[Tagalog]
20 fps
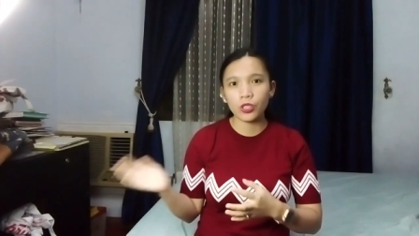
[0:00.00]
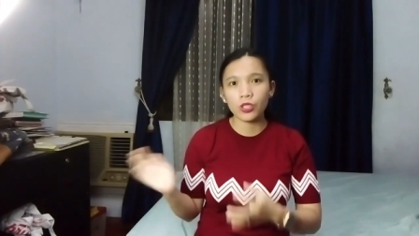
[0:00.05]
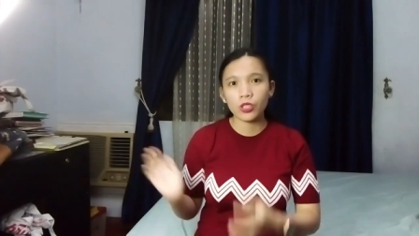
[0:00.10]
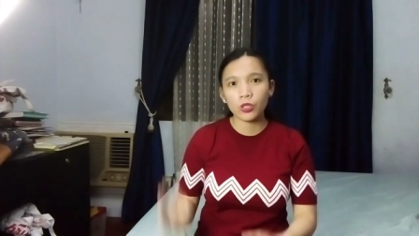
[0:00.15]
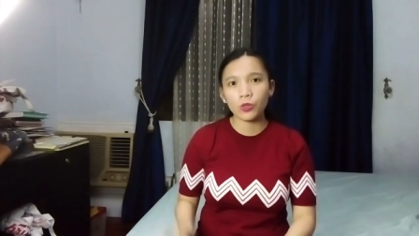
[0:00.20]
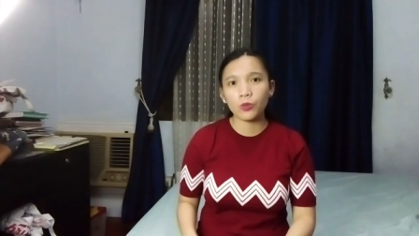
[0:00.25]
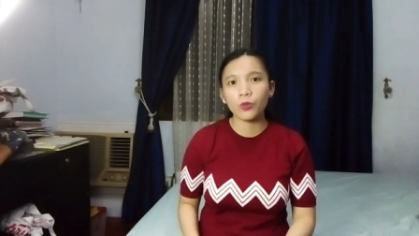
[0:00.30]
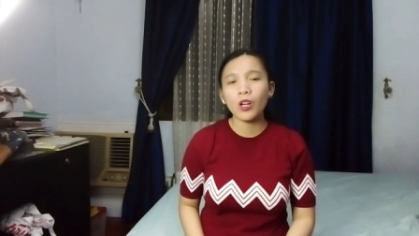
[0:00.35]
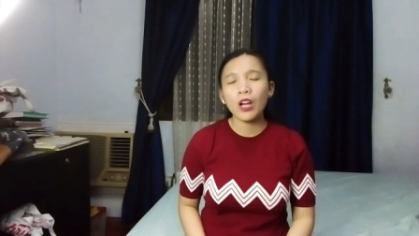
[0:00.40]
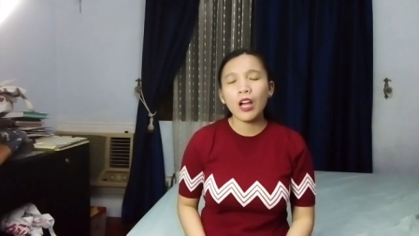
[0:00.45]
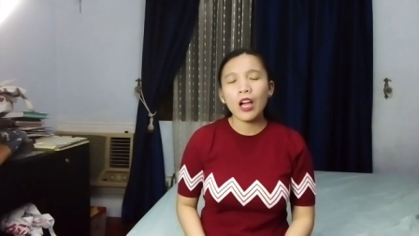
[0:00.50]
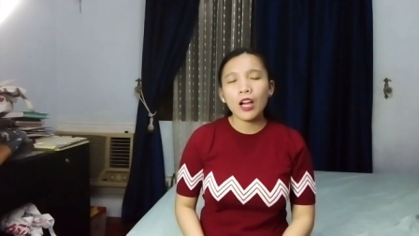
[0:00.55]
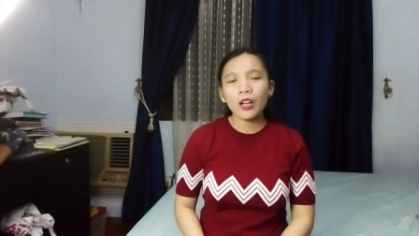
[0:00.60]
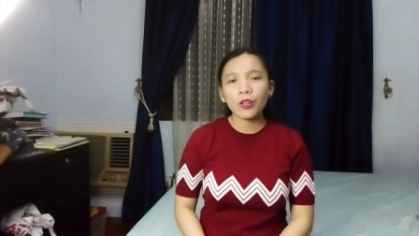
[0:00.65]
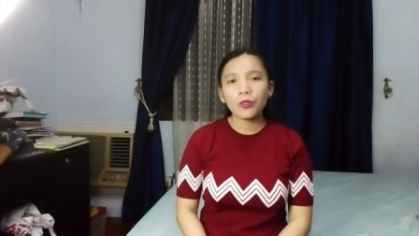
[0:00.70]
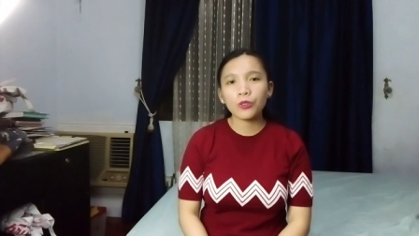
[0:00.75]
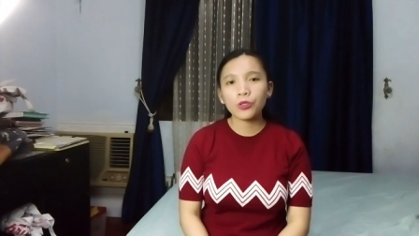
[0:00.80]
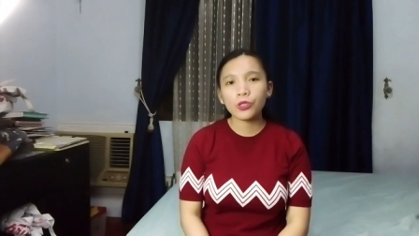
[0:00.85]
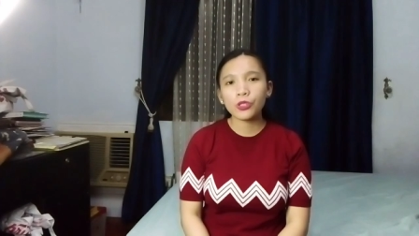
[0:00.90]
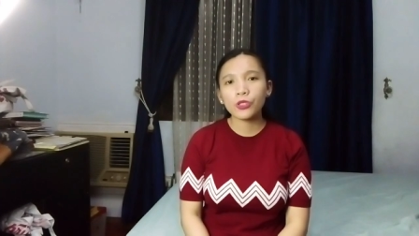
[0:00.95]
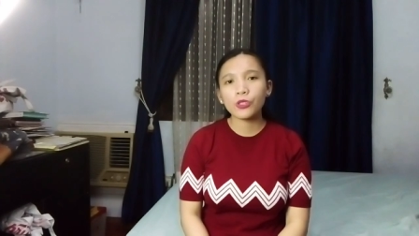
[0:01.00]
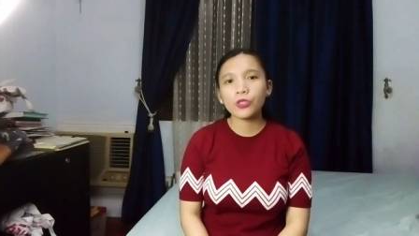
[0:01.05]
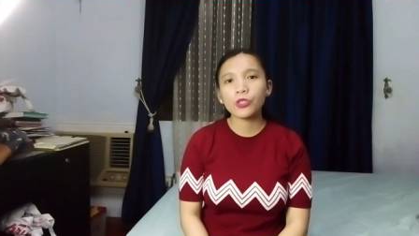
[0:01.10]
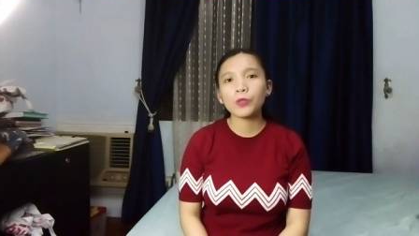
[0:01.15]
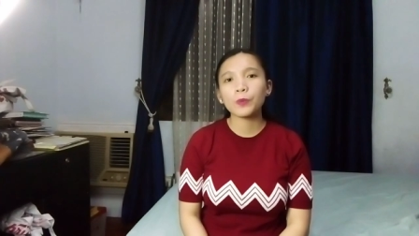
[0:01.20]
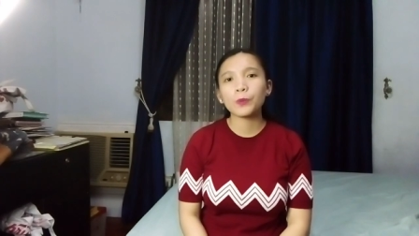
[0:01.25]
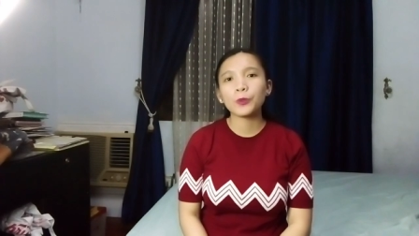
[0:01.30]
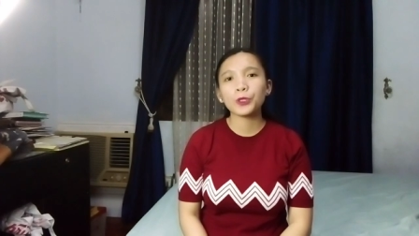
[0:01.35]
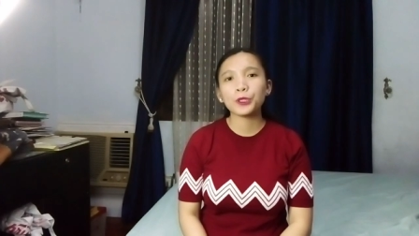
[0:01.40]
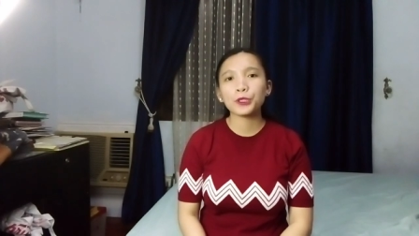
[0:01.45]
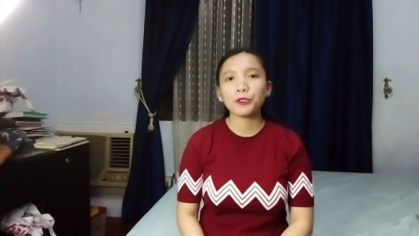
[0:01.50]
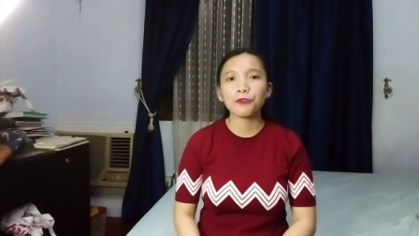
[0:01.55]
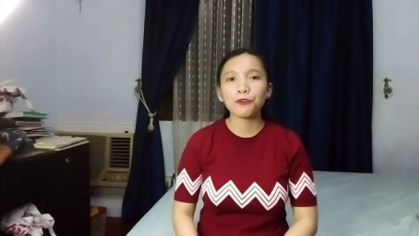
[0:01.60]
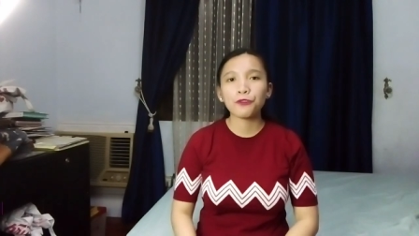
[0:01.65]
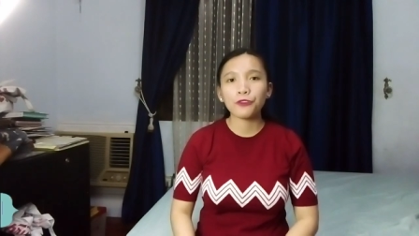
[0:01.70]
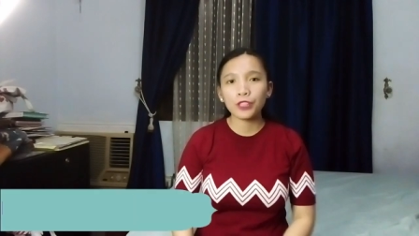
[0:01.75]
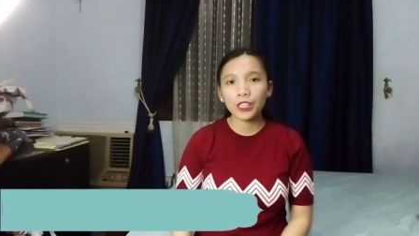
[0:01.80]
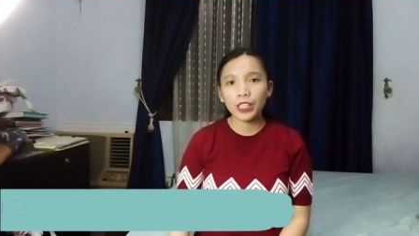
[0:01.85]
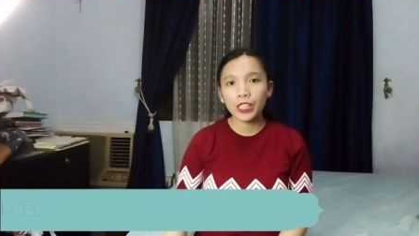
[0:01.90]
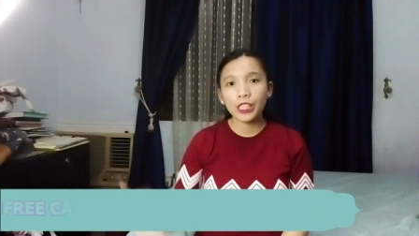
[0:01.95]
So, kung gusto niyo po ng
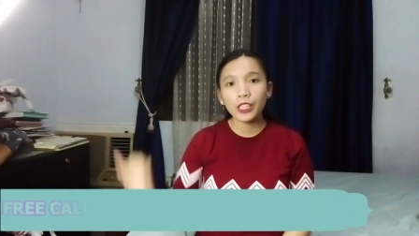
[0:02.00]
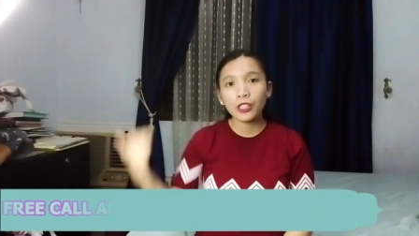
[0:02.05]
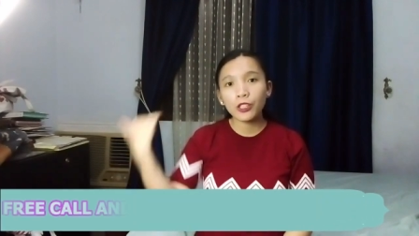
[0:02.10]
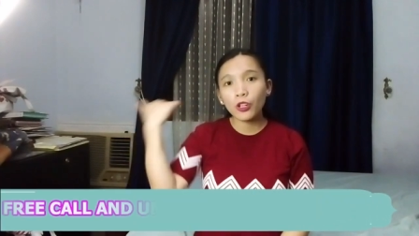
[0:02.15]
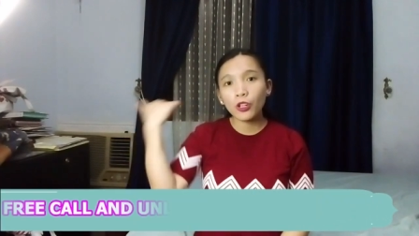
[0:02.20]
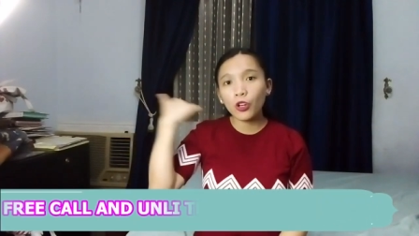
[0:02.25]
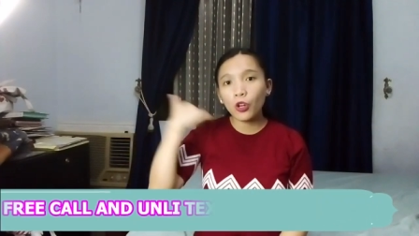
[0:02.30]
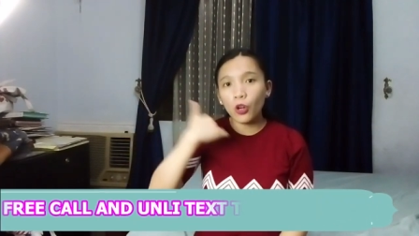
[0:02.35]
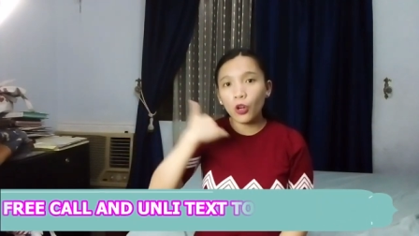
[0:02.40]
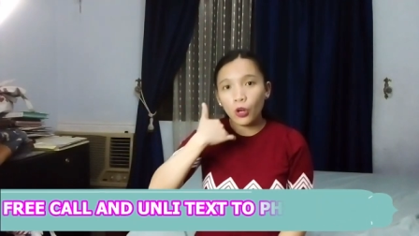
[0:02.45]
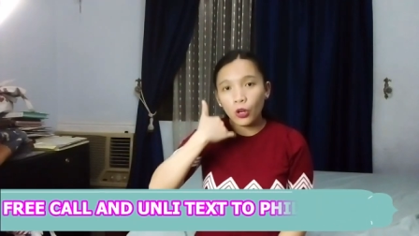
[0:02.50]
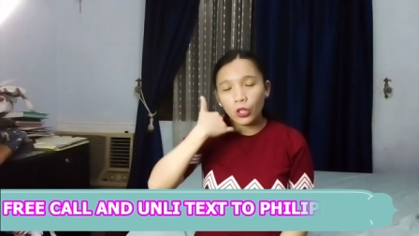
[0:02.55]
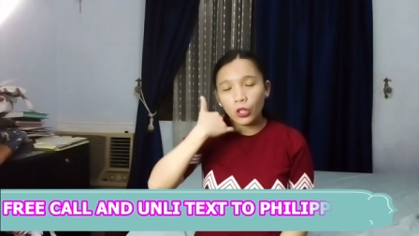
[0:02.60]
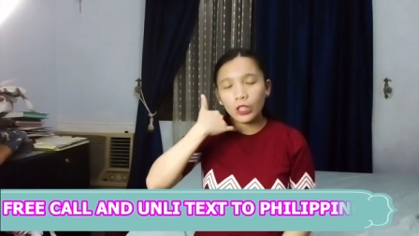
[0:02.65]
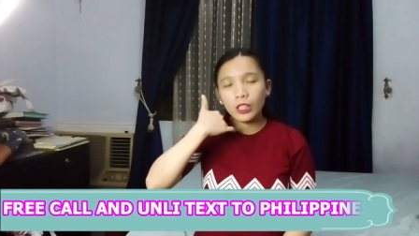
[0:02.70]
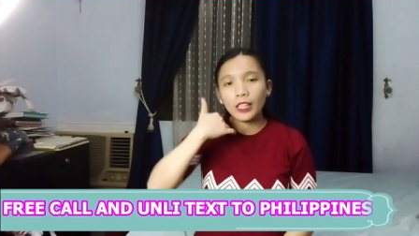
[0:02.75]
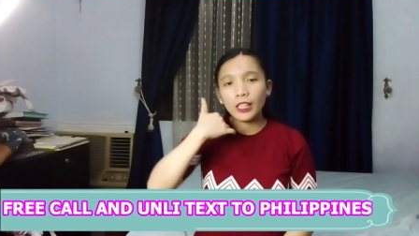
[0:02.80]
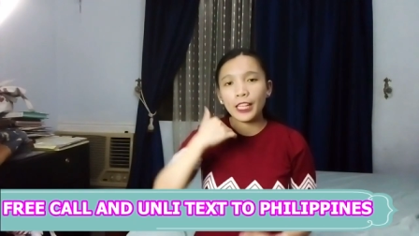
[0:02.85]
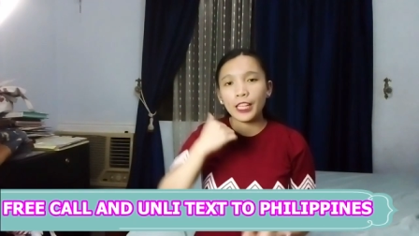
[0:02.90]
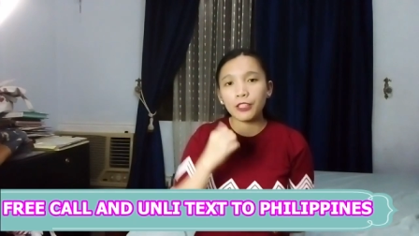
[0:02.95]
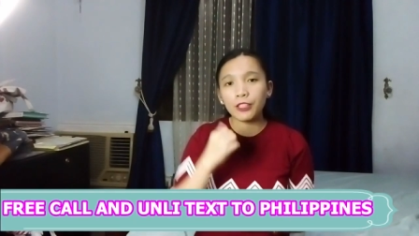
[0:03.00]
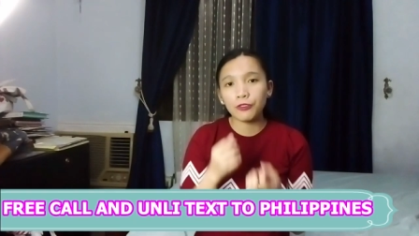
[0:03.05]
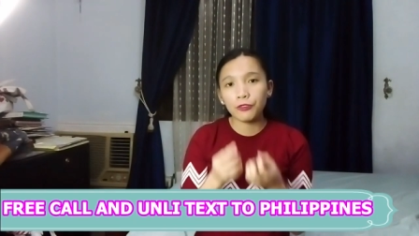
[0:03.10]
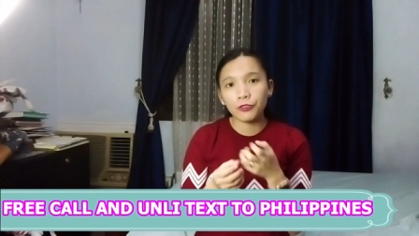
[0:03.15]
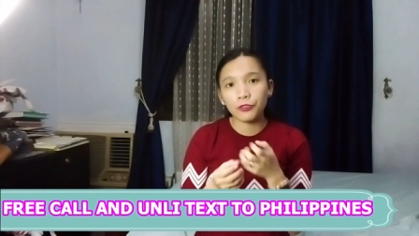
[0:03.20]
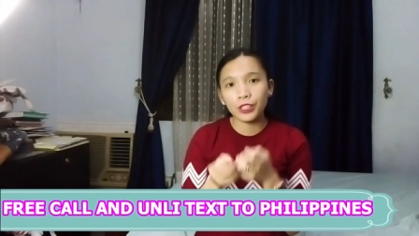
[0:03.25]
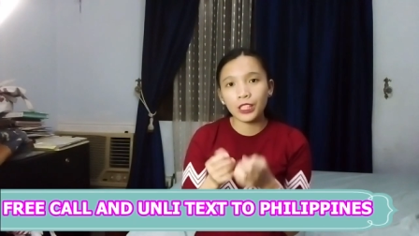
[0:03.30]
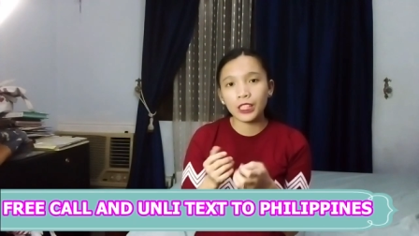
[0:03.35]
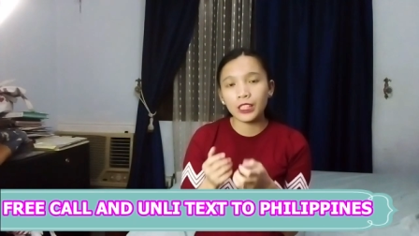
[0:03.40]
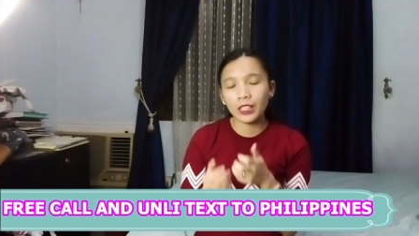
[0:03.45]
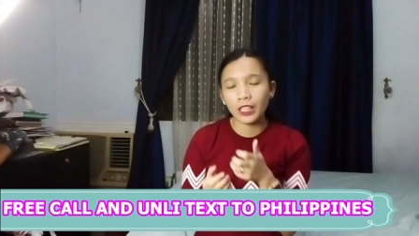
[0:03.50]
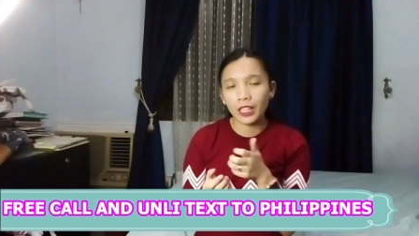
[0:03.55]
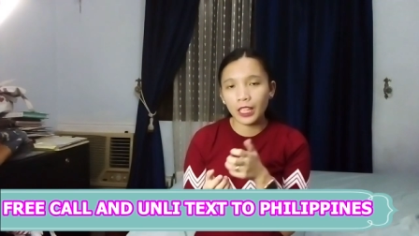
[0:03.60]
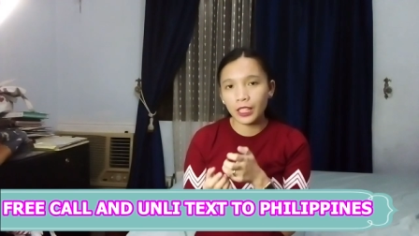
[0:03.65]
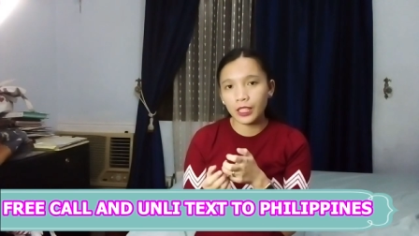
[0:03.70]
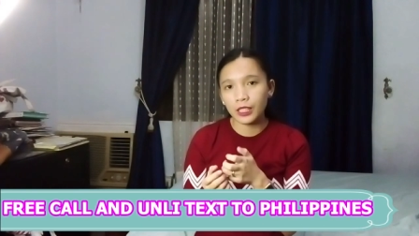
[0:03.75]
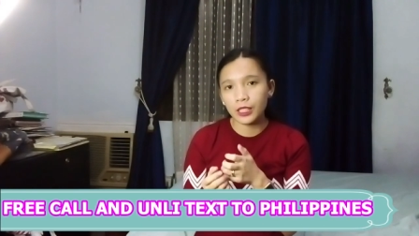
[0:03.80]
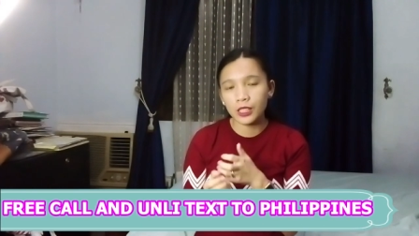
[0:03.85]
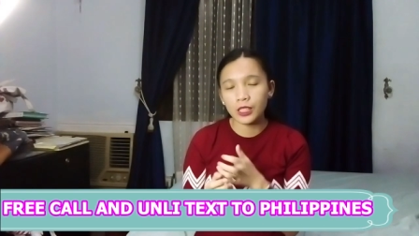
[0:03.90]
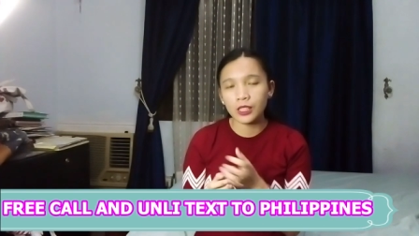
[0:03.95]
free call and free
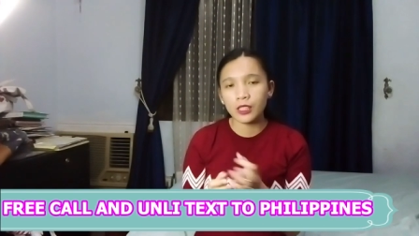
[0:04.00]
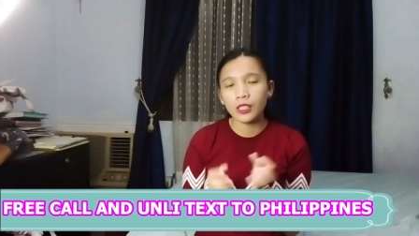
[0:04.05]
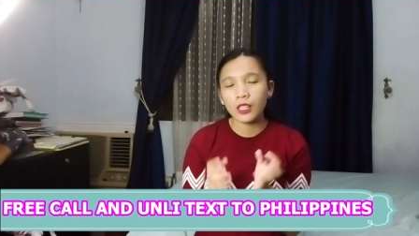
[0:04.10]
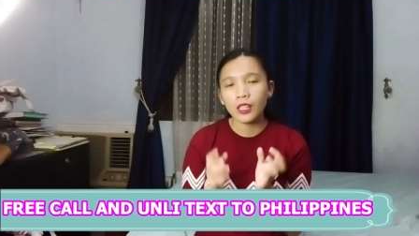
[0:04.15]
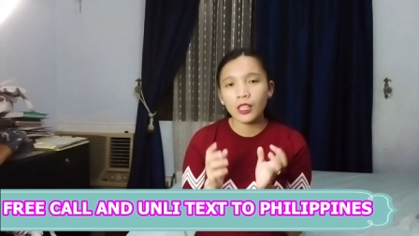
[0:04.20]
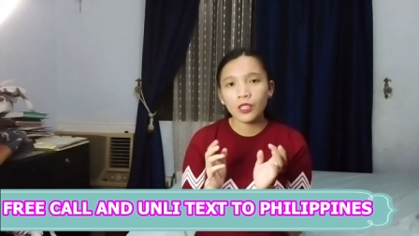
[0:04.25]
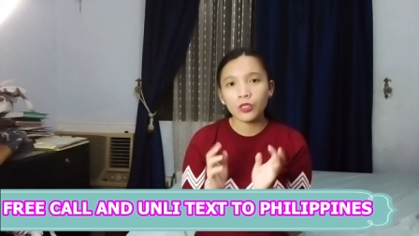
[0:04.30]
text